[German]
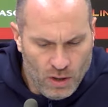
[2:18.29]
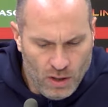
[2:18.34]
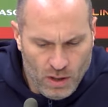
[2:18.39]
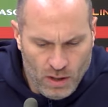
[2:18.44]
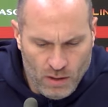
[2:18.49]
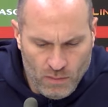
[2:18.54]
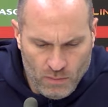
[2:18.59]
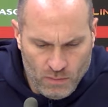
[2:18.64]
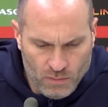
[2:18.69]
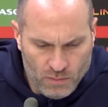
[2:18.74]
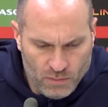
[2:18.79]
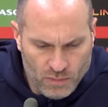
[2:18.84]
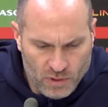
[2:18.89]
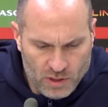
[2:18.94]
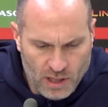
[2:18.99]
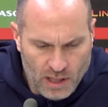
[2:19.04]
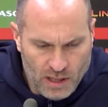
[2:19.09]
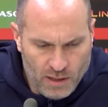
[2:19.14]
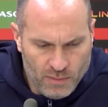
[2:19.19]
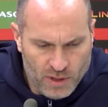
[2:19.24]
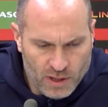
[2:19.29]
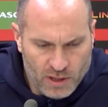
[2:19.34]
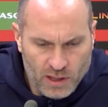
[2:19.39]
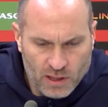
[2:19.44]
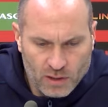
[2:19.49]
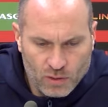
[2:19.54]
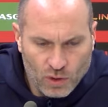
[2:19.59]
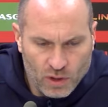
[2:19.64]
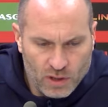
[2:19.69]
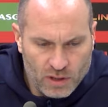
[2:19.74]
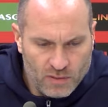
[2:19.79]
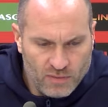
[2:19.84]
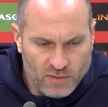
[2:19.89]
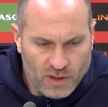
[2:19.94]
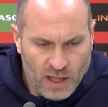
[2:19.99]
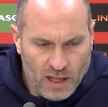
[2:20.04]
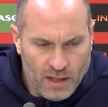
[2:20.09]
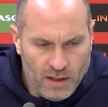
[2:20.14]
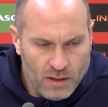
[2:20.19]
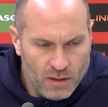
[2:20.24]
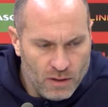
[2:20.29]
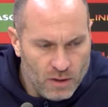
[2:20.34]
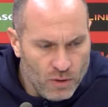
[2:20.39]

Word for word: ähm, sehr limitiert heute waren.